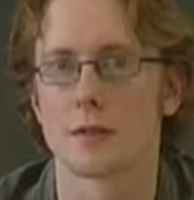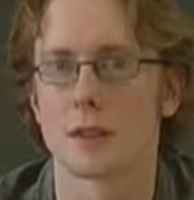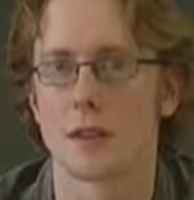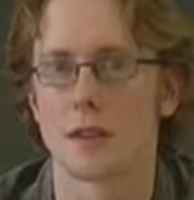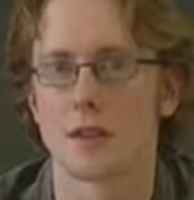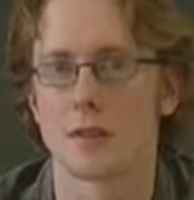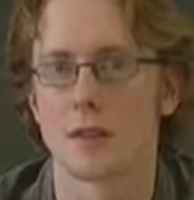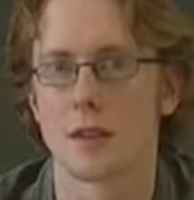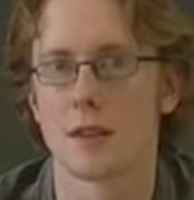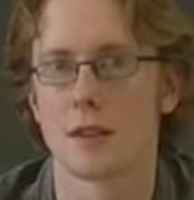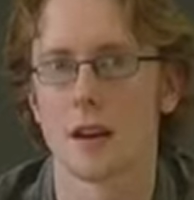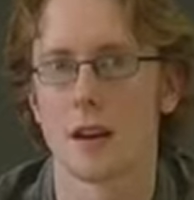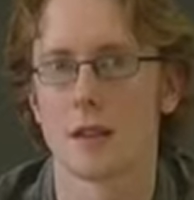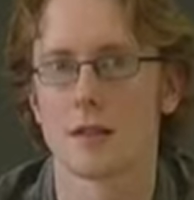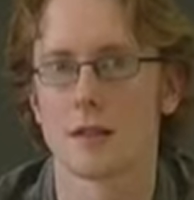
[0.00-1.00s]
Dresden
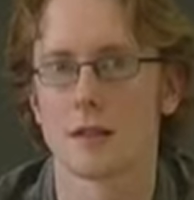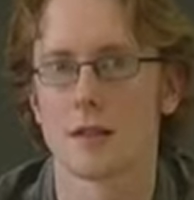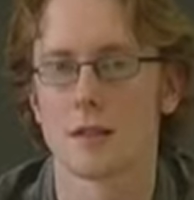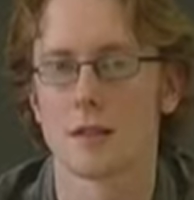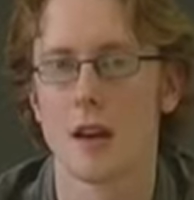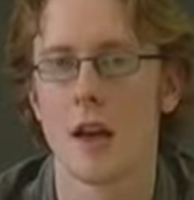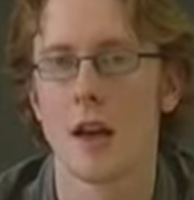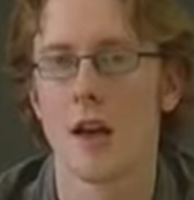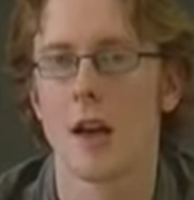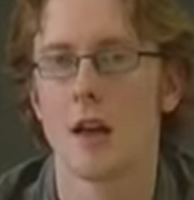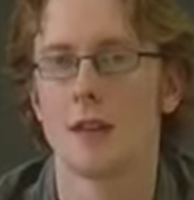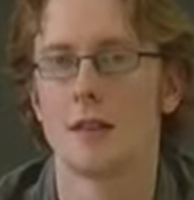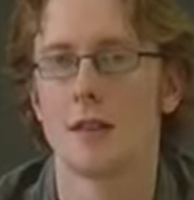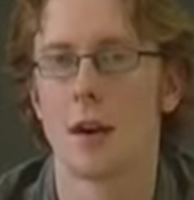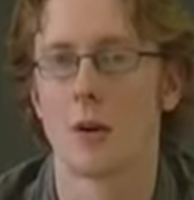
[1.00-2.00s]
angereist ist,
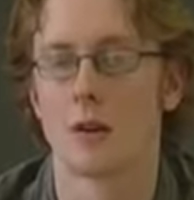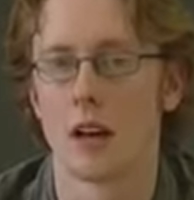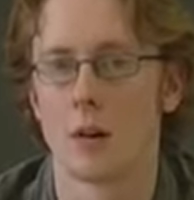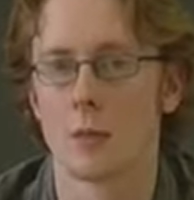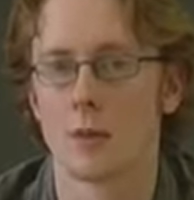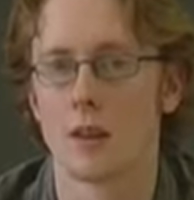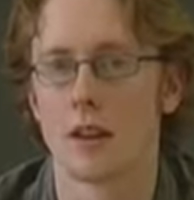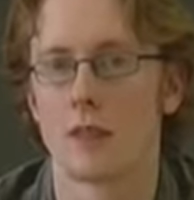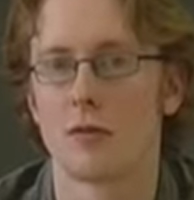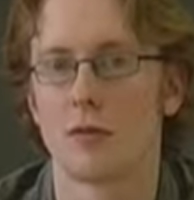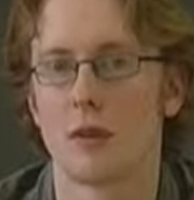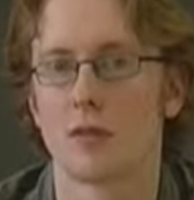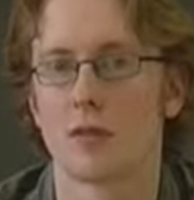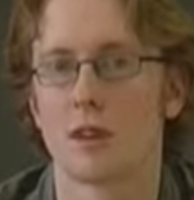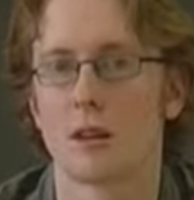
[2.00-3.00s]
der heute Abend einen
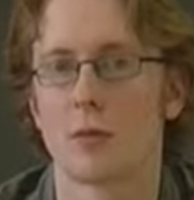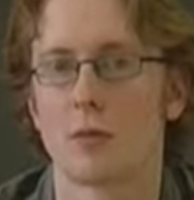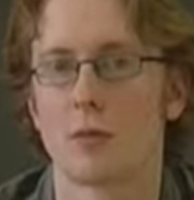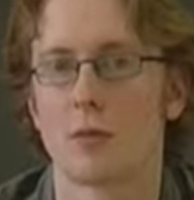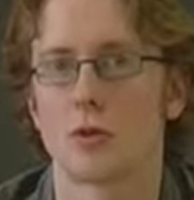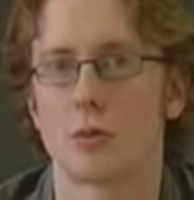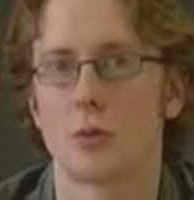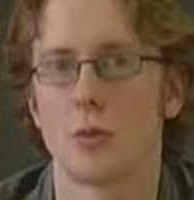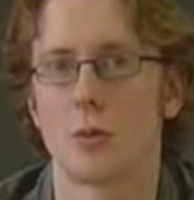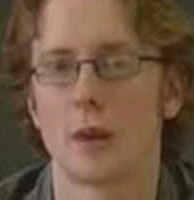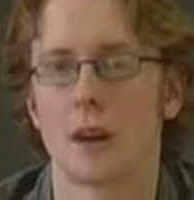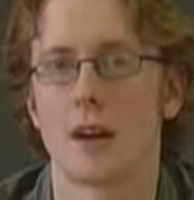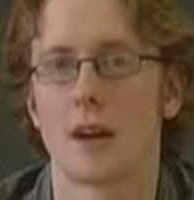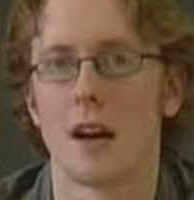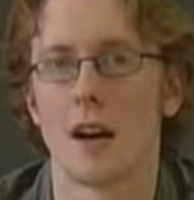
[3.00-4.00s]
Vortrag im Studium
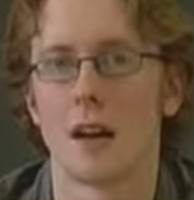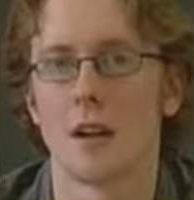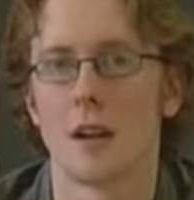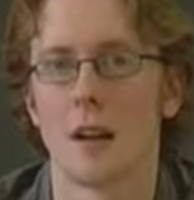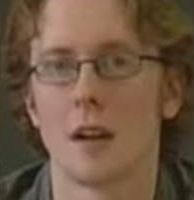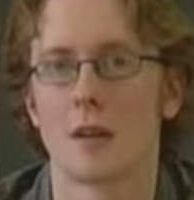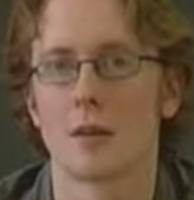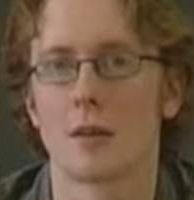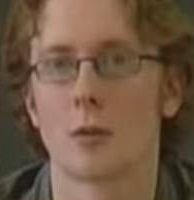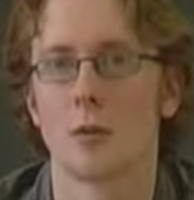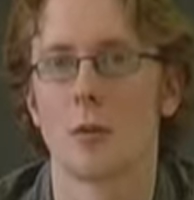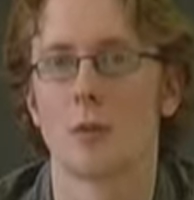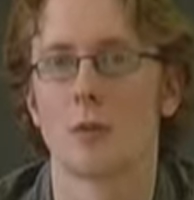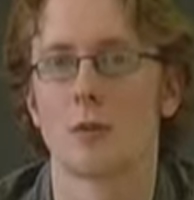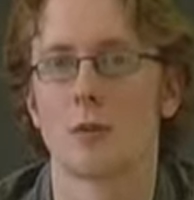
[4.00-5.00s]
Generale hält
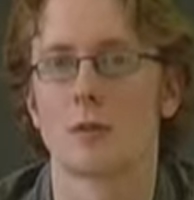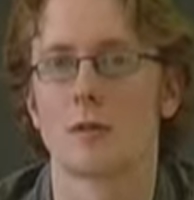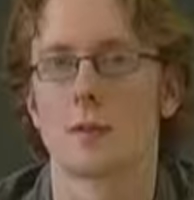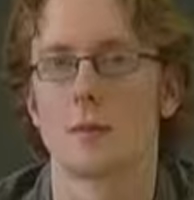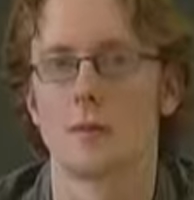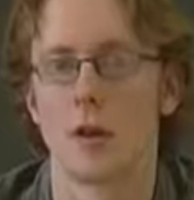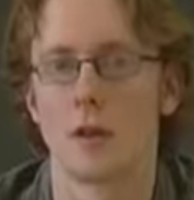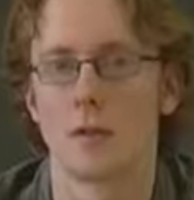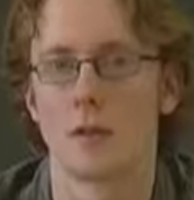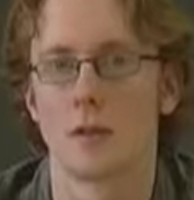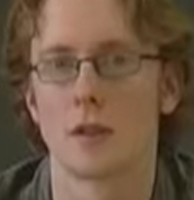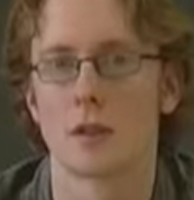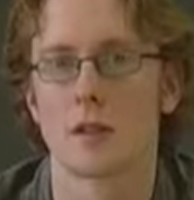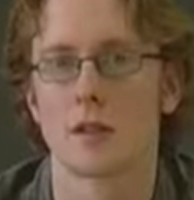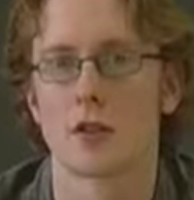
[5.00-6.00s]
und uns im
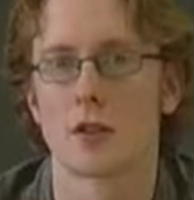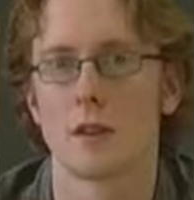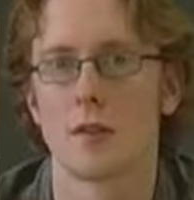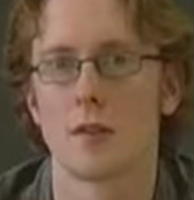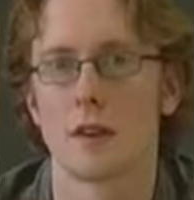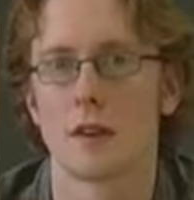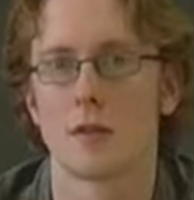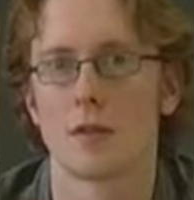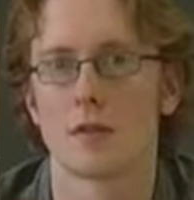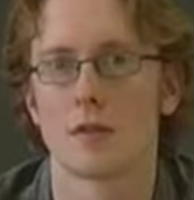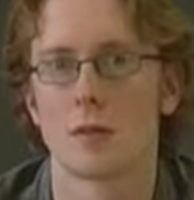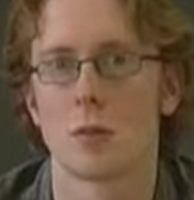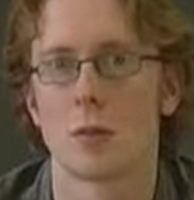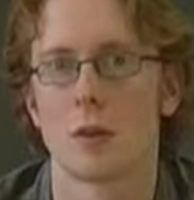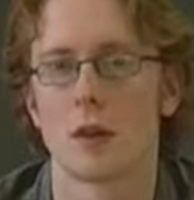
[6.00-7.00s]
Vorfeld schon ein wenig was
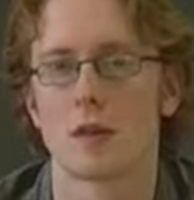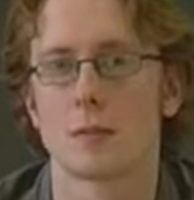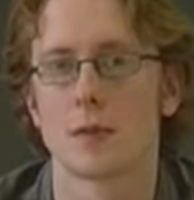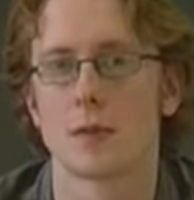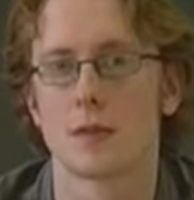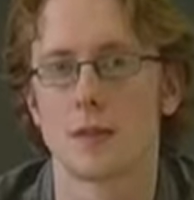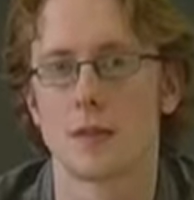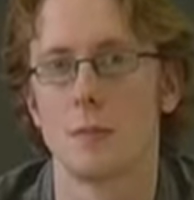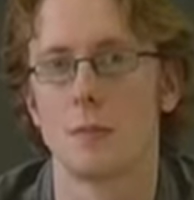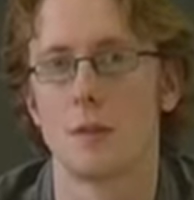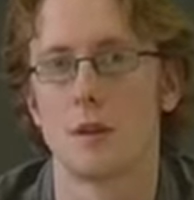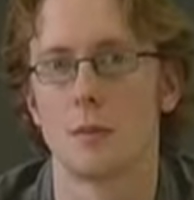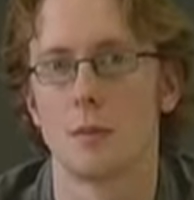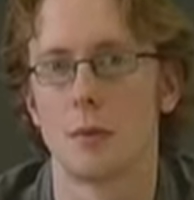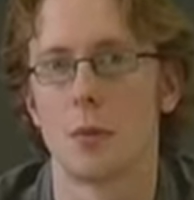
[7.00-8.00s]
über das Prinzip
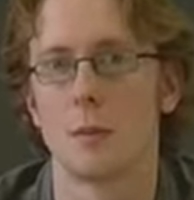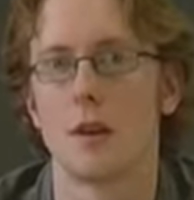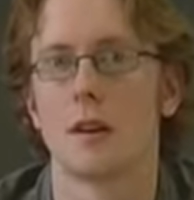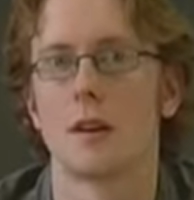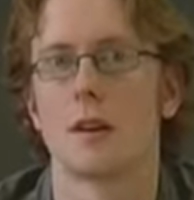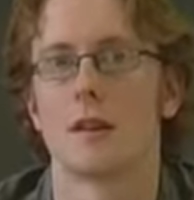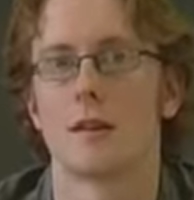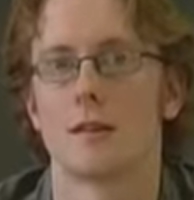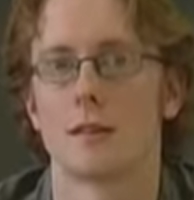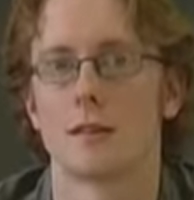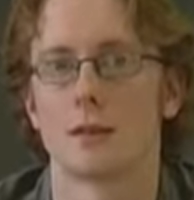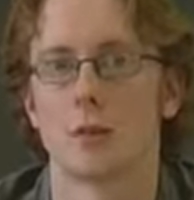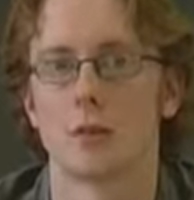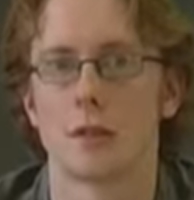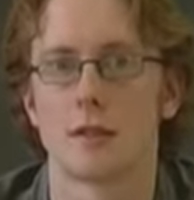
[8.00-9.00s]
der
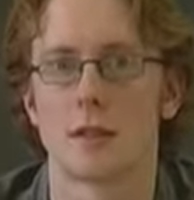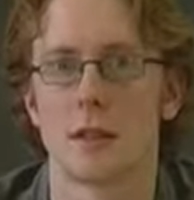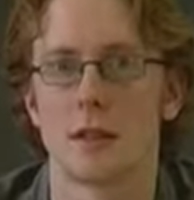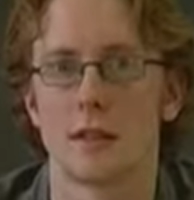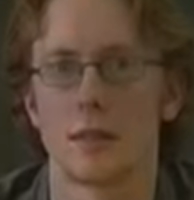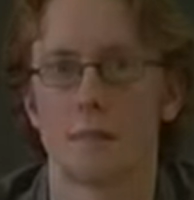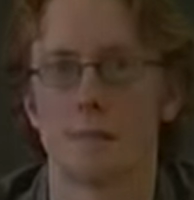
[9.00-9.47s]
Biomineralisation erzählt.